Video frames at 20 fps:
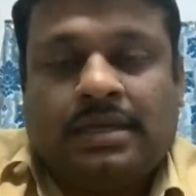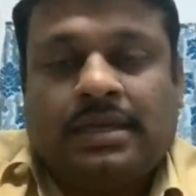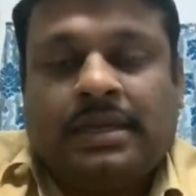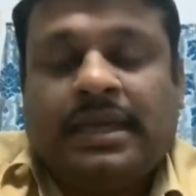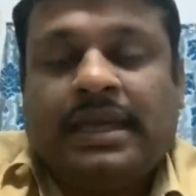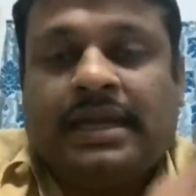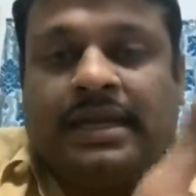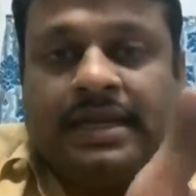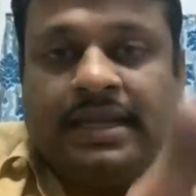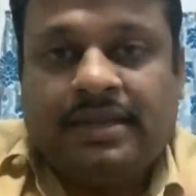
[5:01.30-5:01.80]

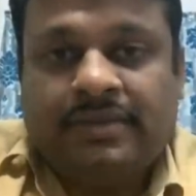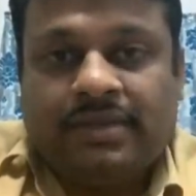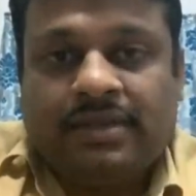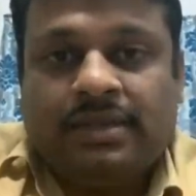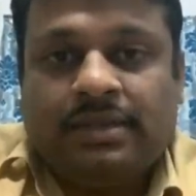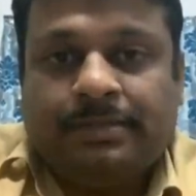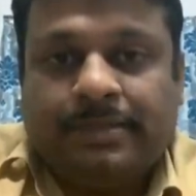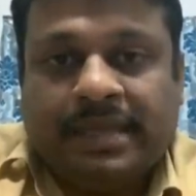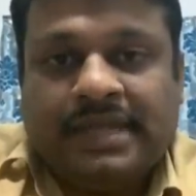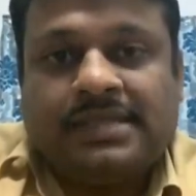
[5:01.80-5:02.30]
நேரடியாக
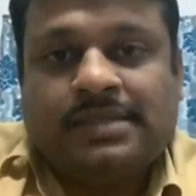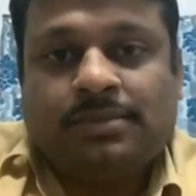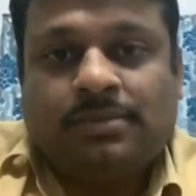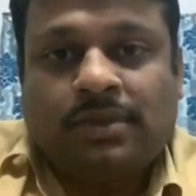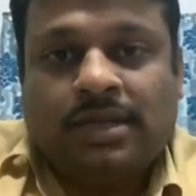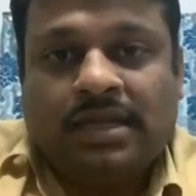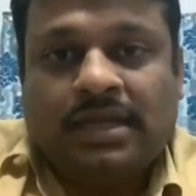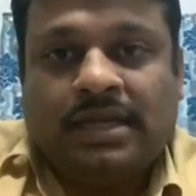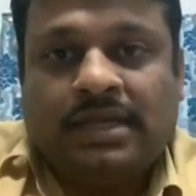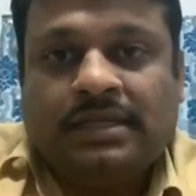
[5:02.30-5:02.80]
வந்து பேச
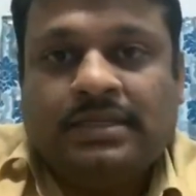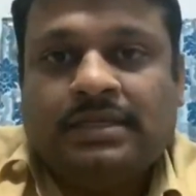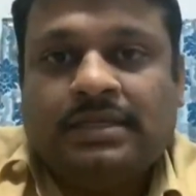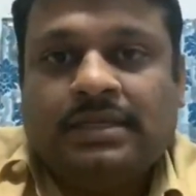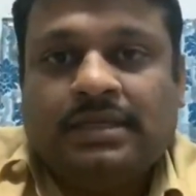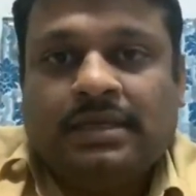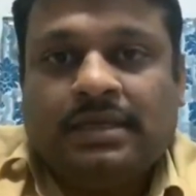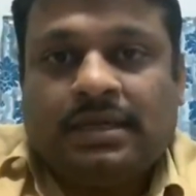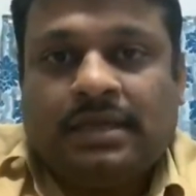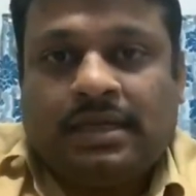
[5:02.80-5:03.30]
முடியல
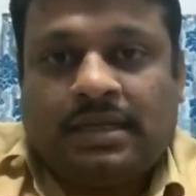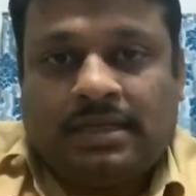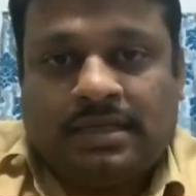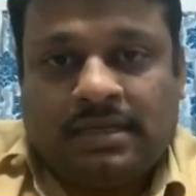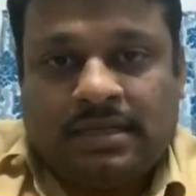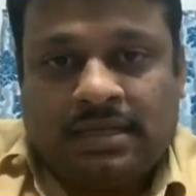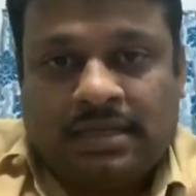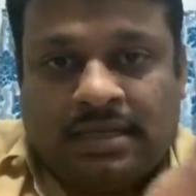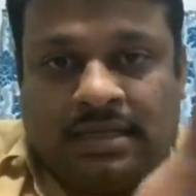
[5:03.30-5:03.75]
அதை